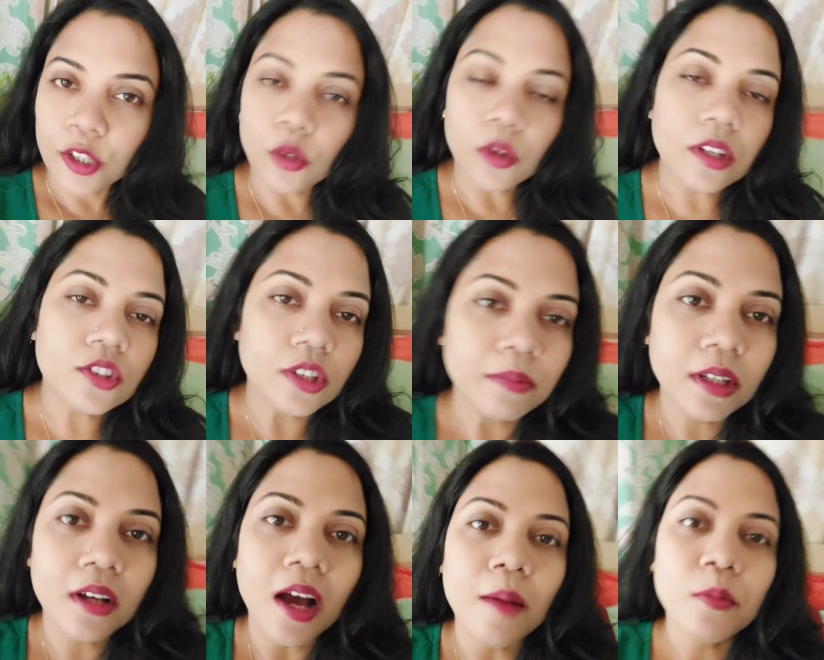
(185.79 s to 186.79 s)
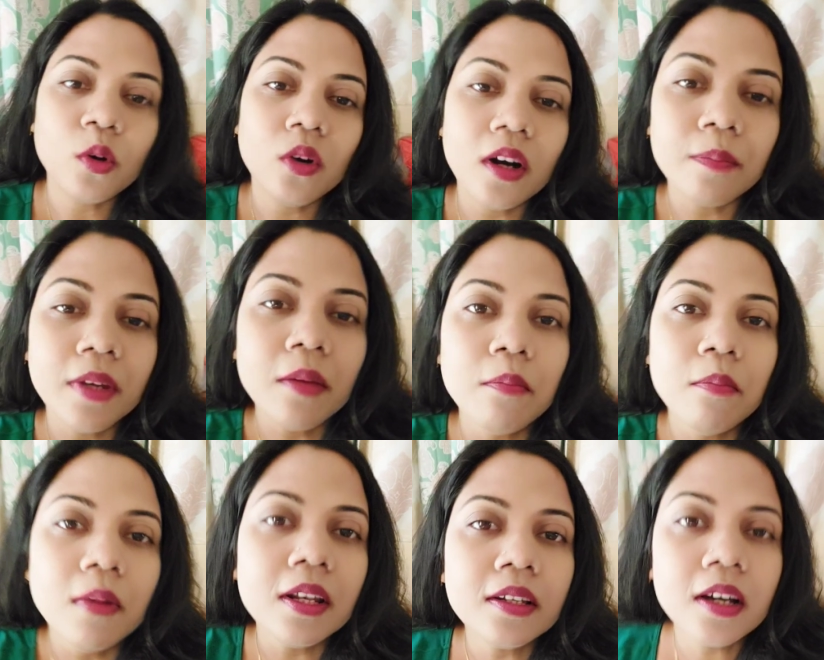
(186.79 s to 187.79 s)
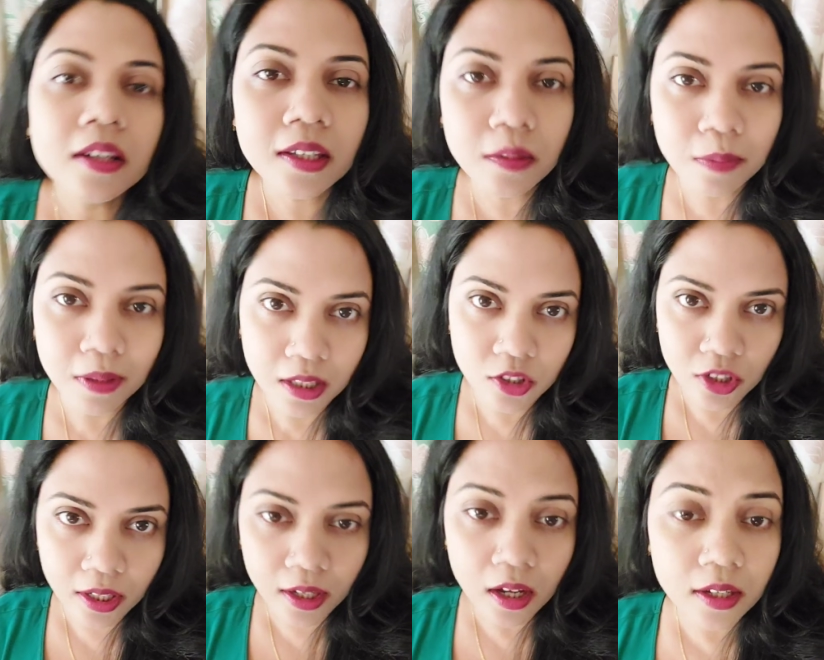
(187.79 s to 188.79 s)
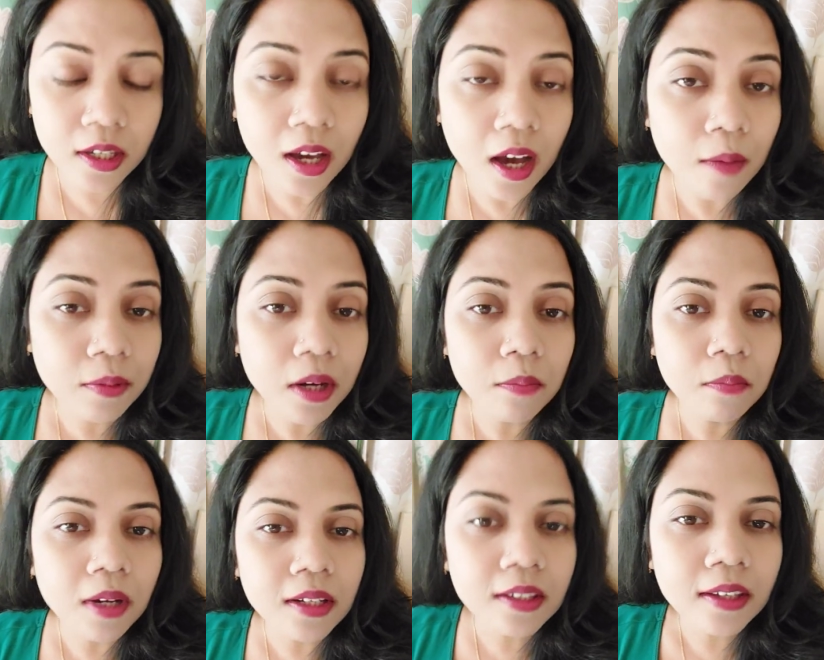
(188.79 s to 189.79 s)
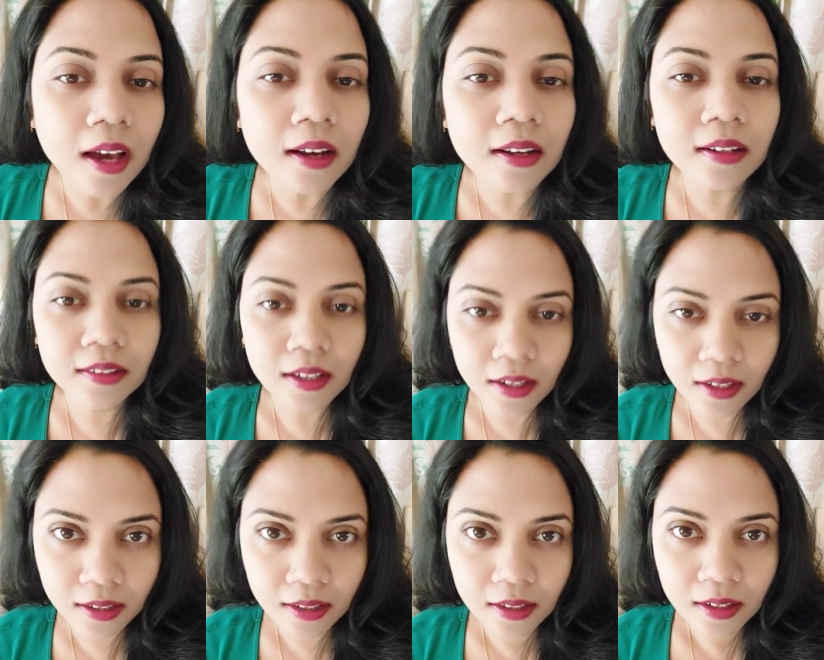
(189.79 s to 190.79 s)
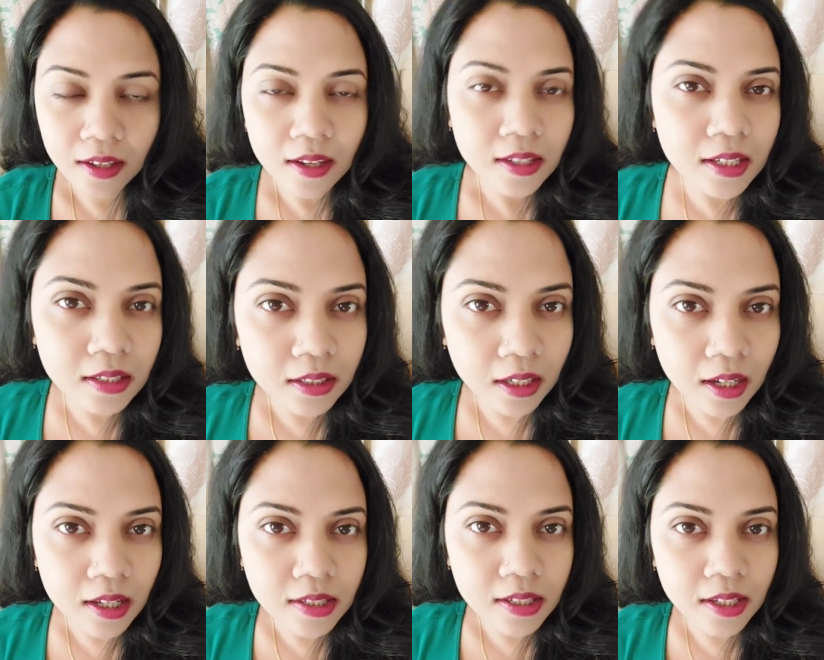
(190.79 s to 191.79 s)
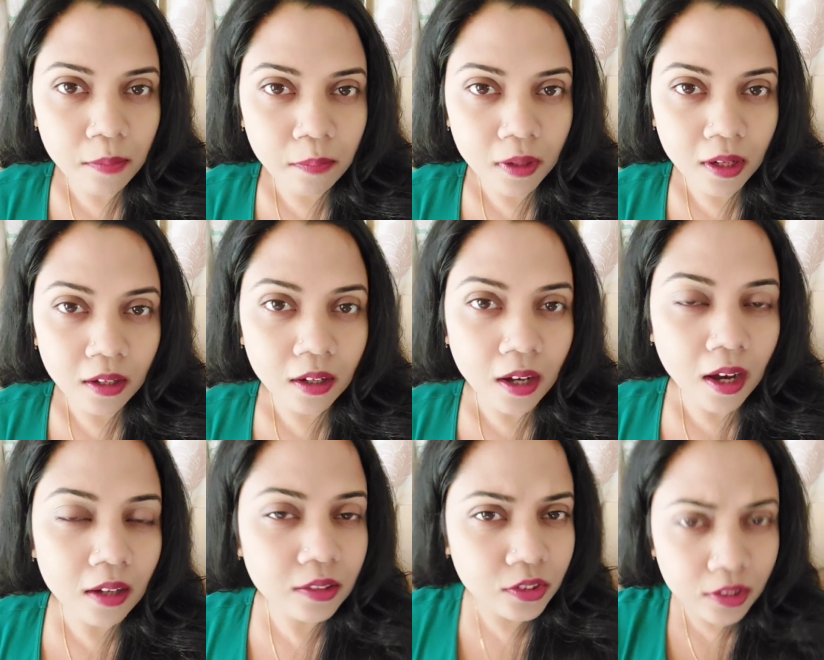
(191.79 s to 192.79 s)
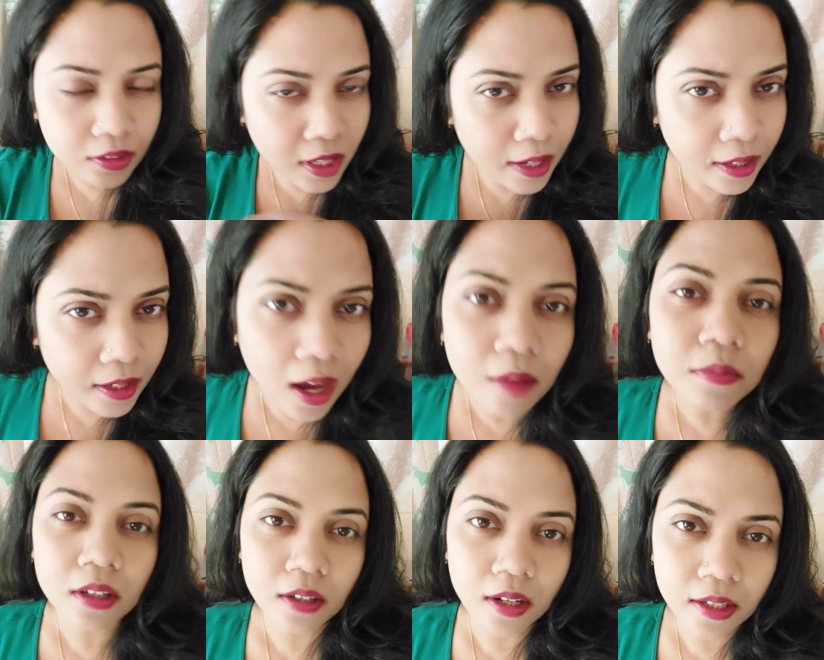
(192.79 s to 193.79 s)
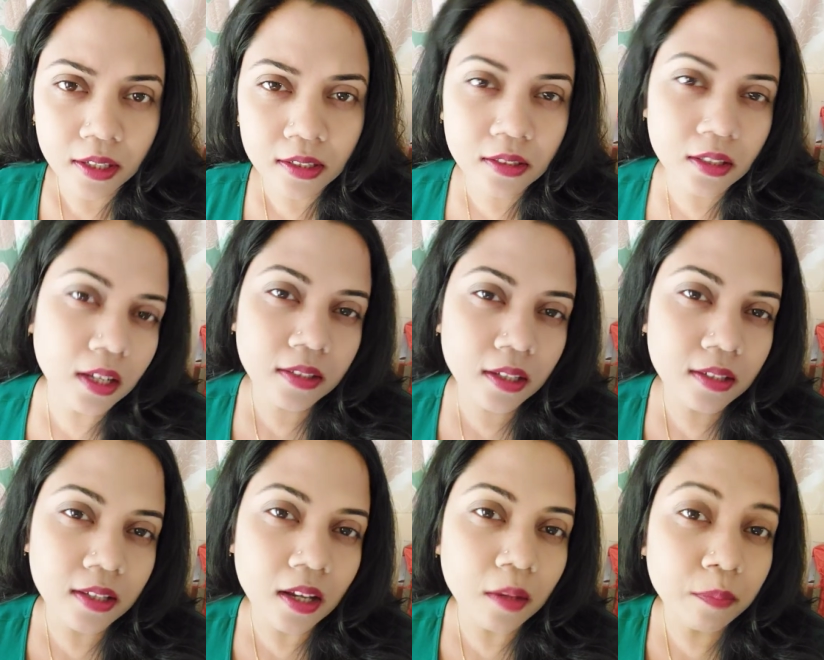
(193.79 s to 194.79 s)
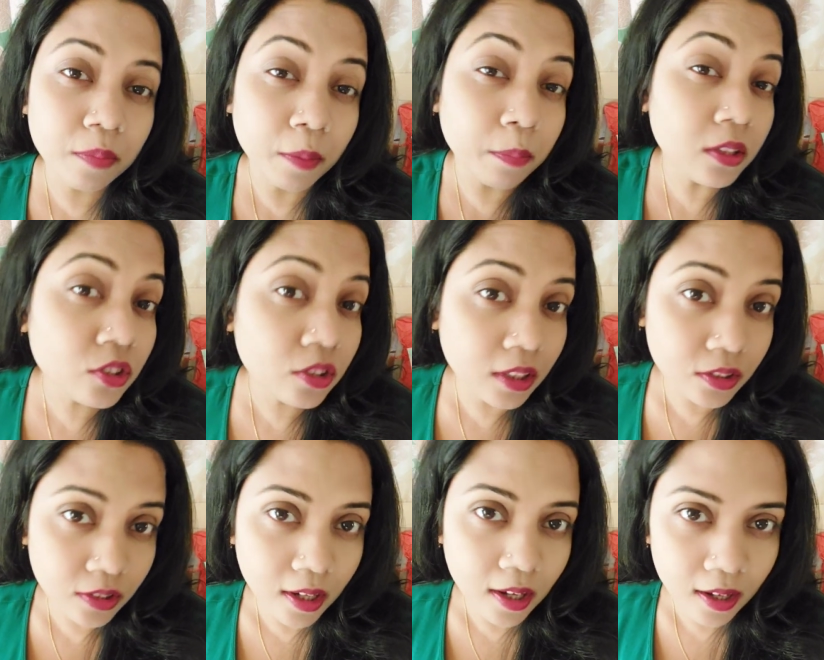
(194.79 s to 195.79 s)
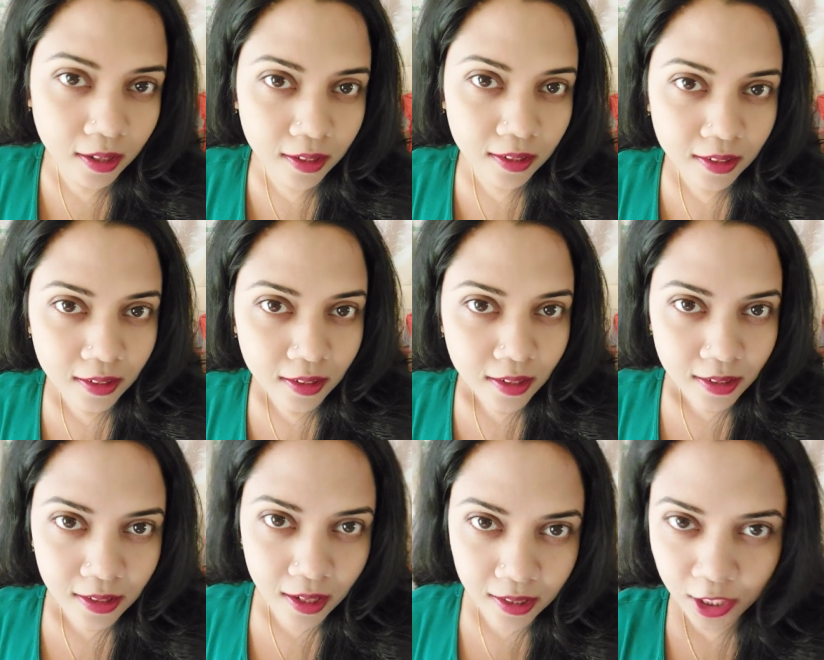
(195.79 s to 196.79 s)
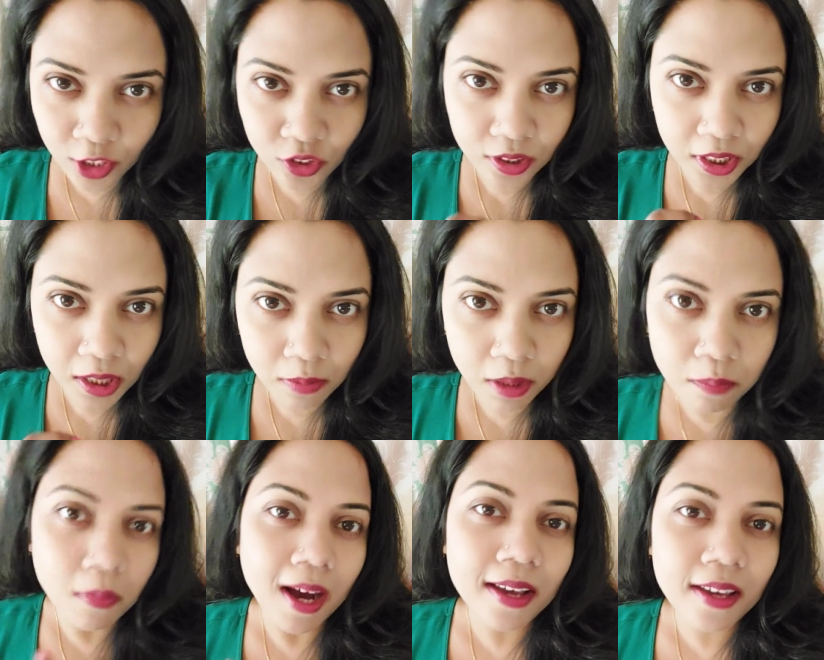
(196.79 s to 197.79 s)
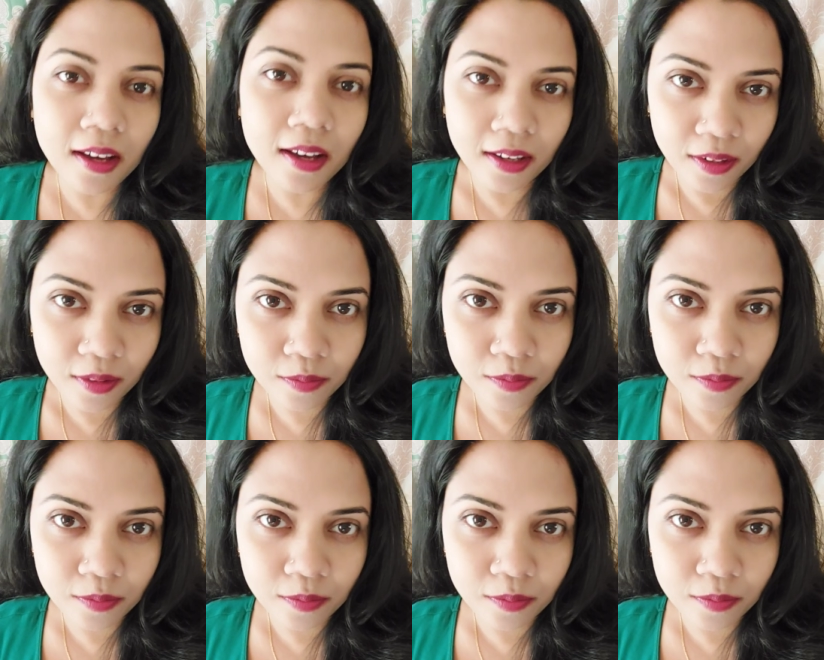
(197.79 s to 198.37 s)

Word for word: क्योंकि जब तक आपको अपने मन का नहीं पता चलेगा कि आपका मन क्या करता है किस तरह से ये आ, आ, सारे काम कर रहा है किस तरह से ये सारा प्रपंच रच रहा है यानी कि जितनी भी माया है